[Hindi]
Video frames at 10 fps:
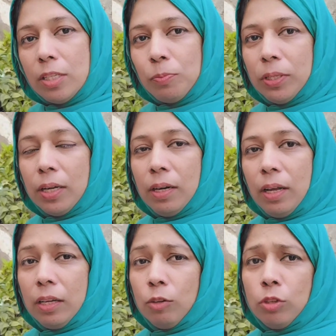इस पर डाला
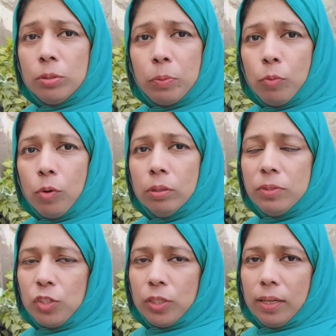है क्योंकि इस पर बहुत
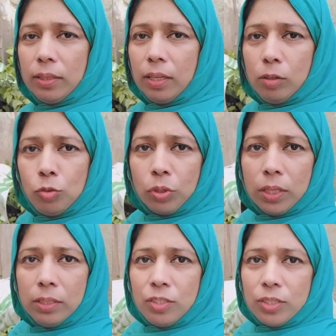मच्छर आता है और जो कि
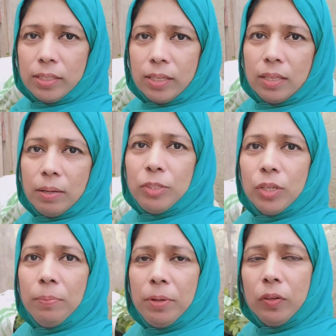अंदर चला जाता है मैं
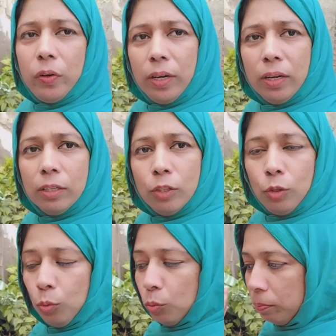शाम में ग्रिल कर
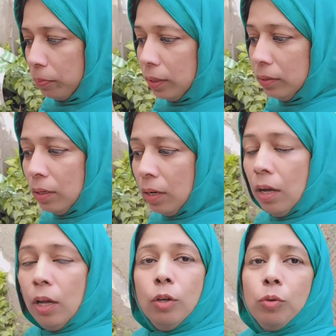देती हूँ बंद
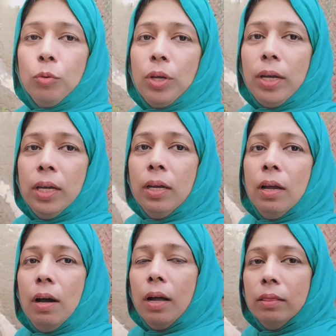क्योंकि
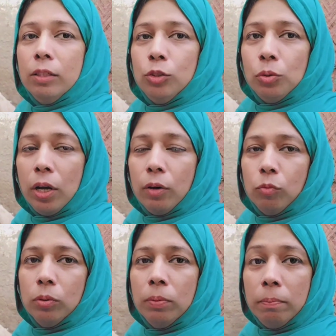अंदर जो है
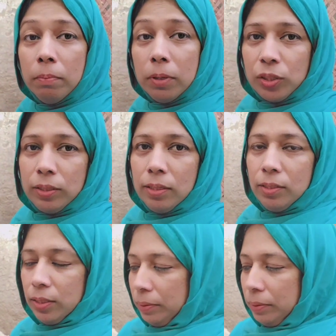वो मच्छर ना जाए